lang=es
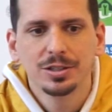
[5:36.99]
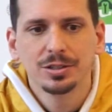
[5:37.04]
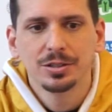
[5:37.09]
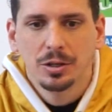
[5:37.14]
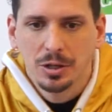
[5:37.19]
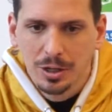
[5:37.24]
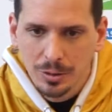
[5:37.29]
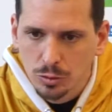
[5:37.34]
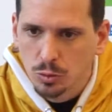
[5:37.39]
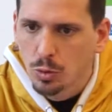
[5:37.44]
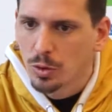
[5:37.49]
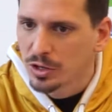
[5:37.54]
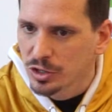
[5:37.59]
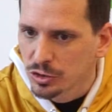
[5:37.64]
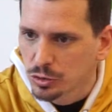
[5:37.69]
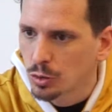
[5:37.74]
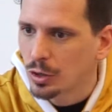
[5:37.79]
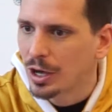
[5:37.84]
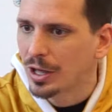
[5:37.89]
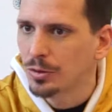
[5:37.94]
Tenemos
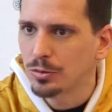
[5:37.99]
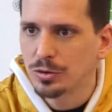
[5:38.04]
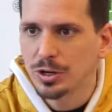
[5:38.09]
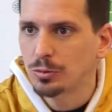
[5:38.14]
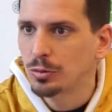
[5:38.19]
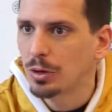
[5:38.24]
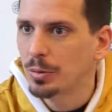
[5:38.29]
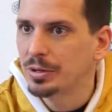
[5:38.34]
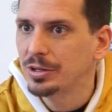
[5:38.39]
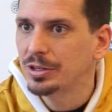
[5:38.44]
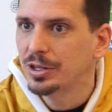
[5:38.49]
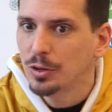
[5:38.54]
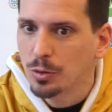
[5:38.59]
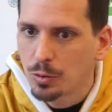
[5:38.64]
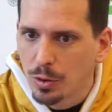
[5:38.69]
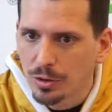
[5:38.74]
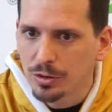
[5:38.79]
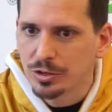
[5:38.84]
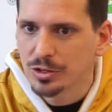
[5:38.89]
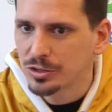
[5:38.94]
jugadores tocados, naturalmente,
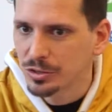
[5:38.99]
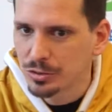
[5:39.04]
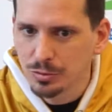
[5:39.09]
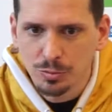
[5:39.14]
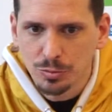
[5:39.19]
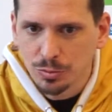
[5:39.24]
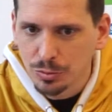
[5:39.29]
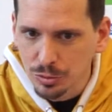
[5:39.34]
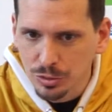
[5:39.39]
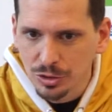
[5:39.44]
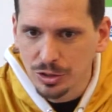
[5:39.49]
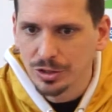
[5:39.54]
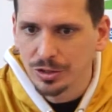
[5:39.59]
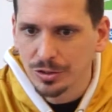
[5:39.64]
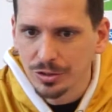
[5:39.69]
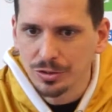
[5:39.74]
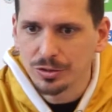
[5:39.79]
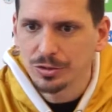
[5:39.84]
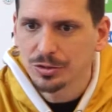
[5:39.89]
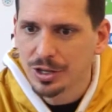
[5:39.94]
jugadores con
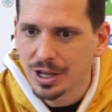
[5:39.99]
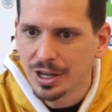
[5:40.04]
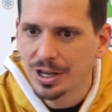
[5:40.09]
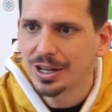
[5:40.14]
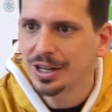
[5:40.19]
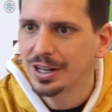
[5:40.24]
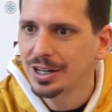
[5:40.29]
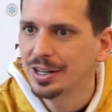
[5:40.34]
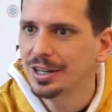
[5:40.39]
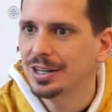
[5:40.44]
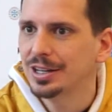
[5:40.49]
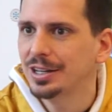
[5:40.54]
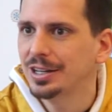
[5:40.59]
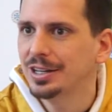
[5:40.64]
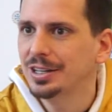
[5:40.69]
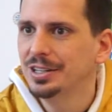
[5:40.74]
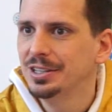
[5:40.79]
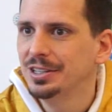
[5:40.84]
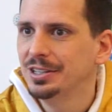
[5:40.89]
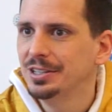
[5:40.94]
mucho ya